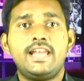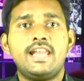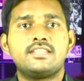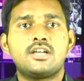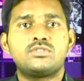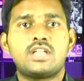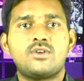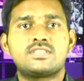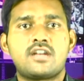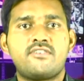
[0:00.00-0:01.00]

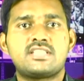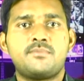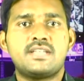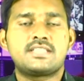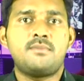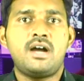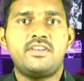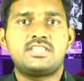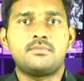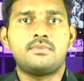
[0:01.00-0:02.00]
ఇల్లంతకుంటలో సర్వసభ్య
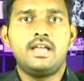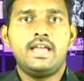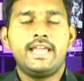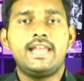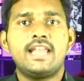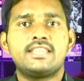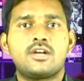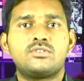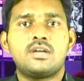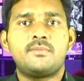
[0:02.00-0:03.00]
సమావేశం
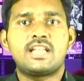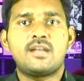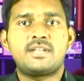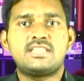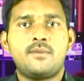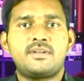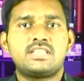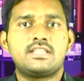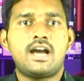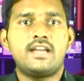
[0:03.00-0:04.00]
ఇల్లంతకుంట మండల ప్రజా
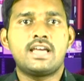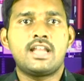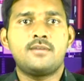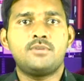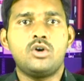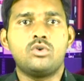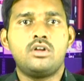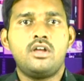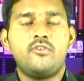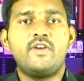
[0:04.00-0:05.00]
పరిషత్ కార్యాలయంలో
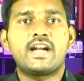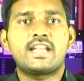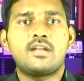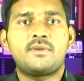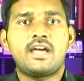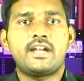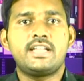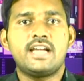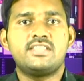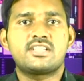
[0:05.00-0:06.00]

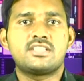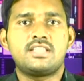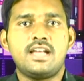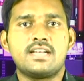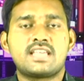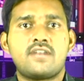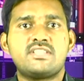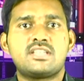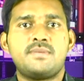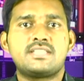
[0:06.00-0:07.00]
వెంకటరమణారెడ్డి అధ్యక్షతన
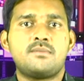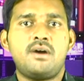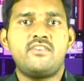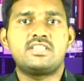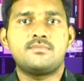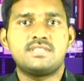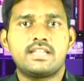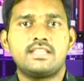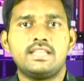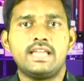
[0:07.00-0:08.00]
సర్వసభ్య సమావేశం
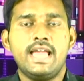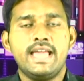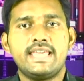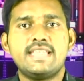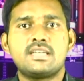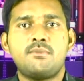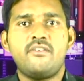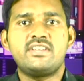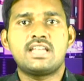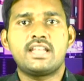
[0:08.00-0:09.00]
జరిగింది ఈ
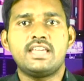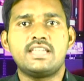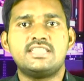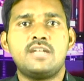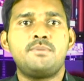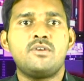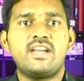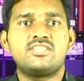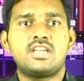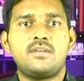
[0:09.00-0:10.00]
సమావేశానికి జడ్పీ
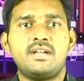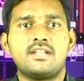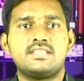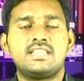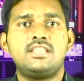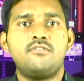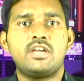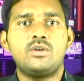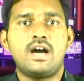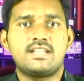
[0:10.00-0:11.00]
వైస్ చైర్మన్ సిద్ధం
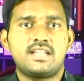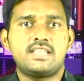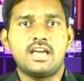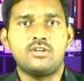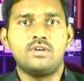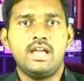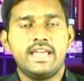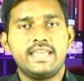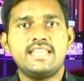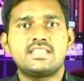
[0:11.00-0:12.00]
వేణు హాజరయ్యారు
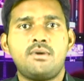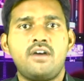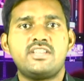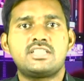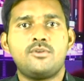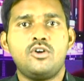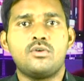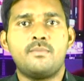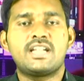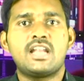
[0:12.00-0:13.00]
ఈ సమావేశంలో
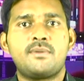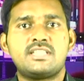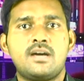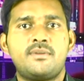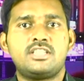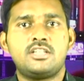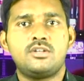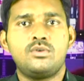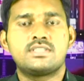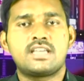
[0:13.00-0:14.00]
మండల
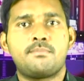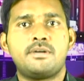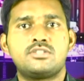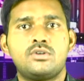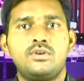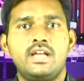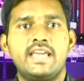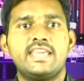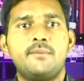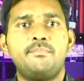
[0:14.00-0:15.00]
ప్రజాప్రతినిధులు సర్పంచులు
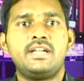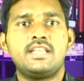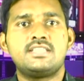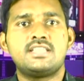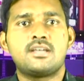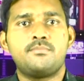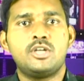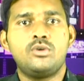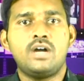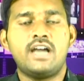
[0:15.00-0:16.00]
ఎంపీటీసీ
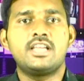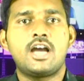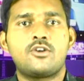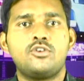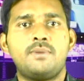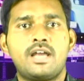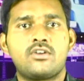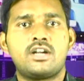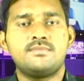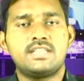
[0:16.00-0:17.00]
సభ్యులు అధికారులు
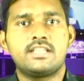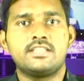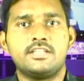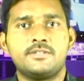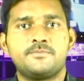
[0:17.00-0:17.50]
పాల్గొనడం జరిగింది